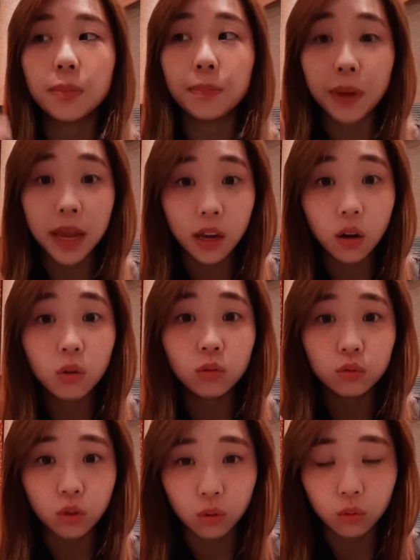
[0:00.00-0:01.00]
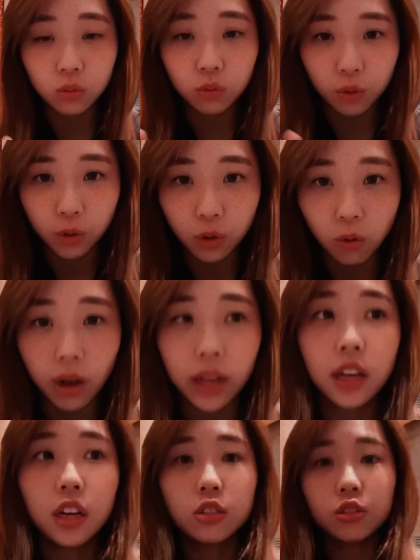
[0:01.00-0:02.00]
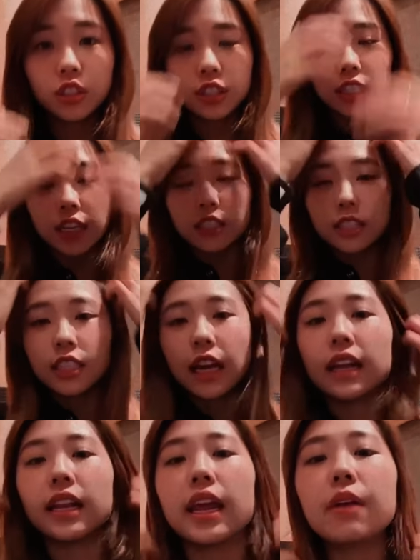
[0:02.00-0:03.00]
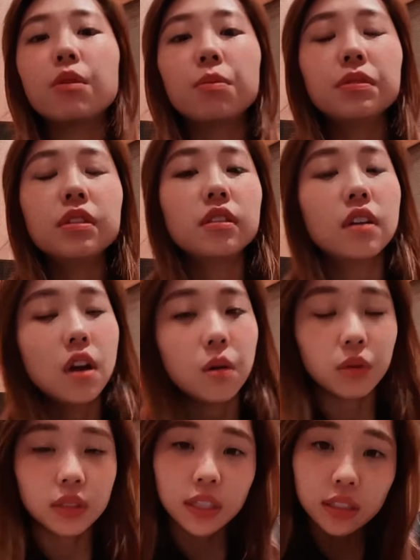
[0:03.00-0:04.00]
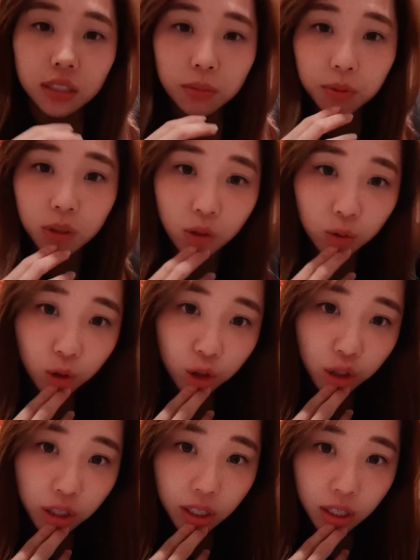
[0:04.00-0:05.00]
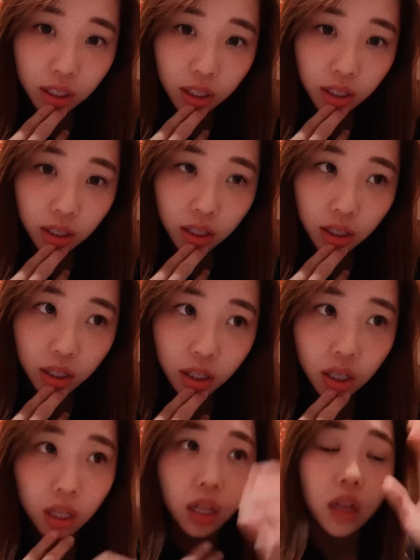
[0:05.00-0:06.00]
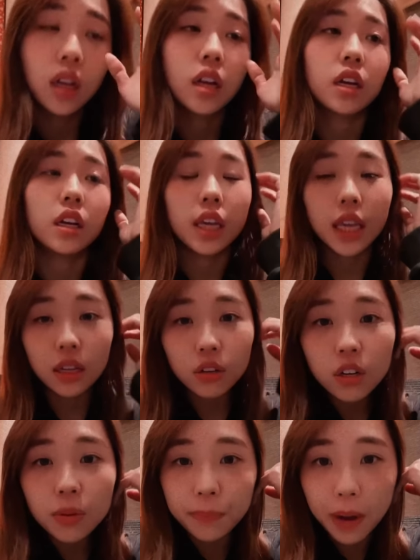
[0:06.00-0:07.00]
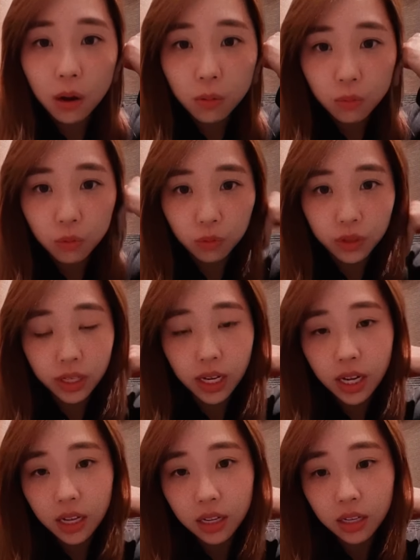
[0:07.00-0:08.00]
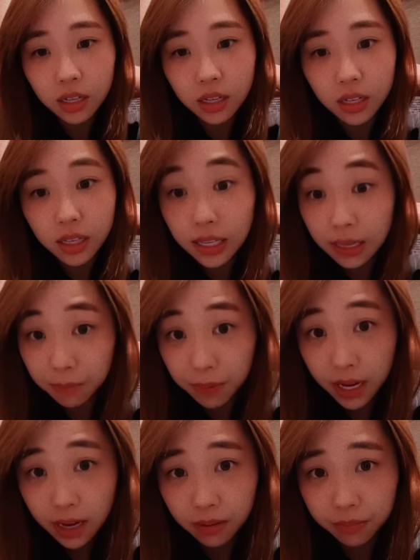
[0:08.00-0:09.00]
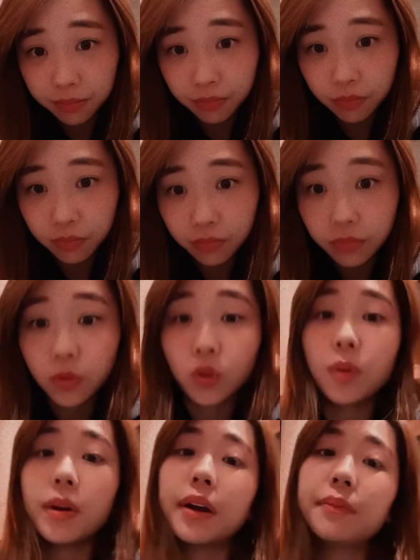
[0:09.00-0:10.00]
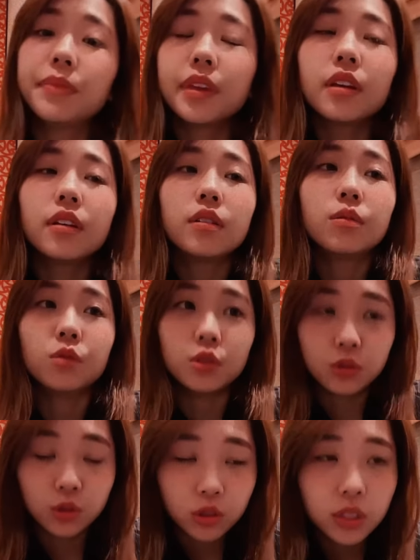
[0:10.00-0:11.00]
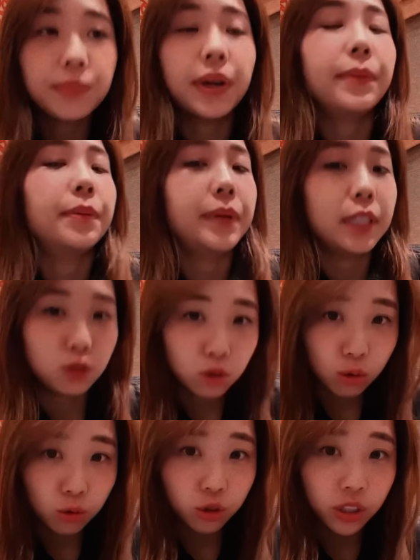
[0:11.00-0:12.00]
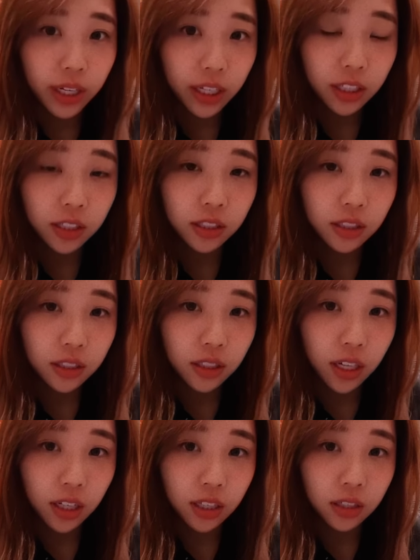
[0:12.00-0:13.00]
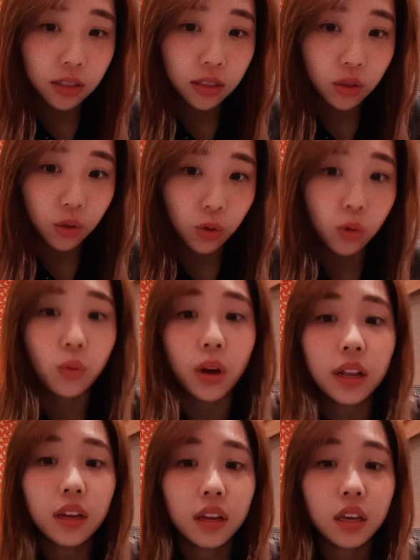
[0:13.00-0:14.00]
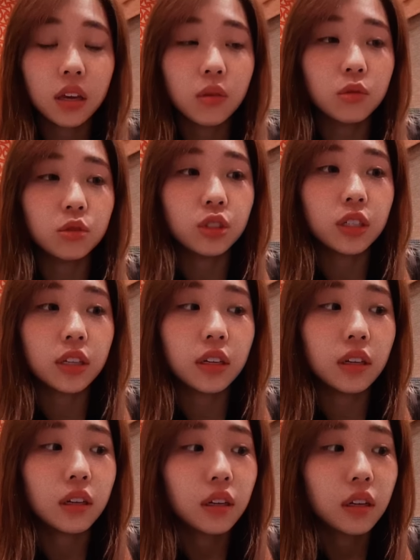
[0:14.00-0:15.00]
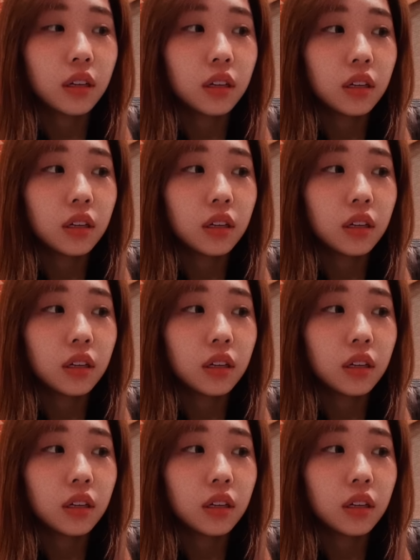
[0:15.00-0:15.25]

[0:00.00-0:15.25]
个北欧宠物旅馆，就是上次啊，那我不是我上次不是有去一个呃一日保姆的那个影片对吗？我就是把宝贝送去那个那个旅馆，因为我觉得